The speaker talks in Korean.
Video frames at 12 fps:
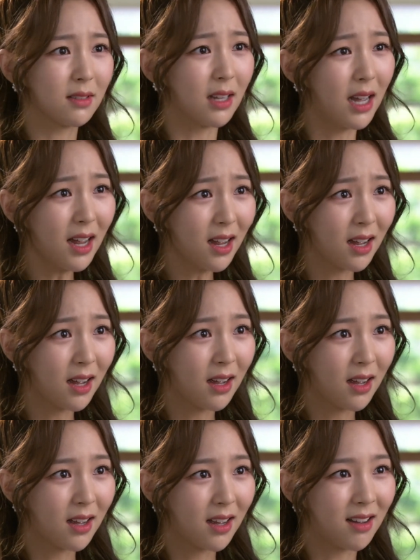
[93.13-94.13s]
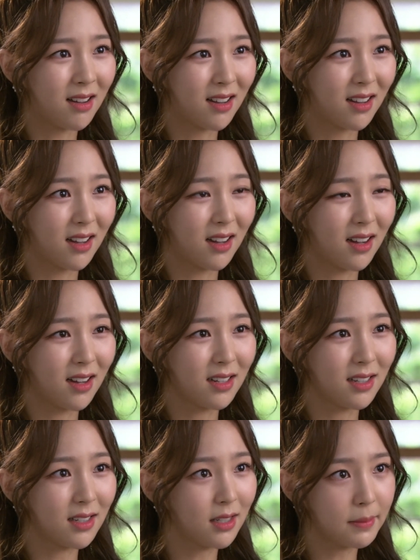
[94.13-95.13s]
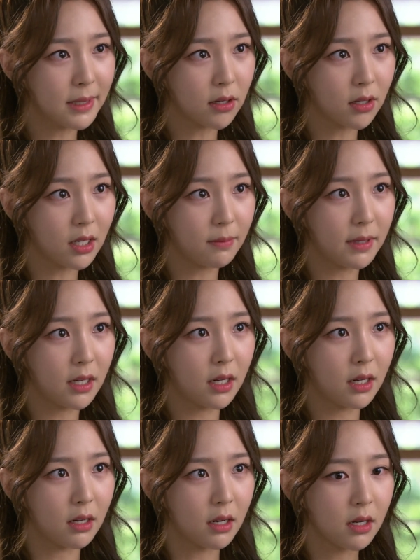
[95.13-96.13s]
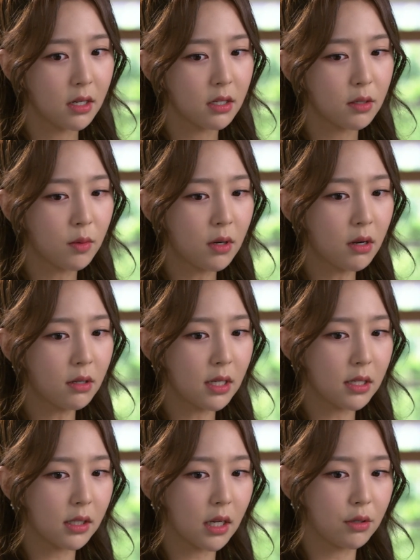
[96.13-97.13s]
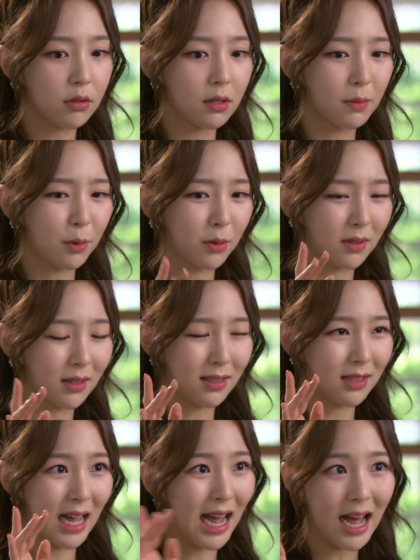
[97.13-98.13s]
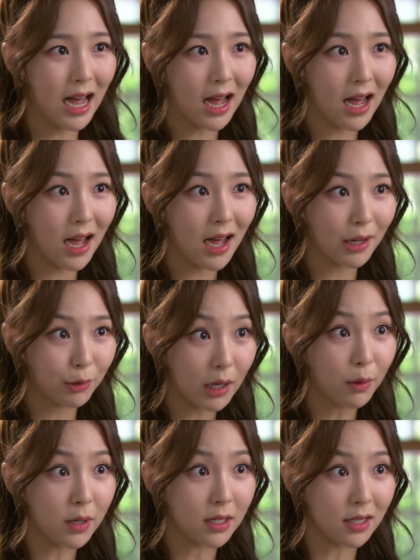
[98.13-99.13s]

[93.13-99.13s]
네? 아니 이 비서님이 송아 언니 스케줄을 뭐 다 꿰고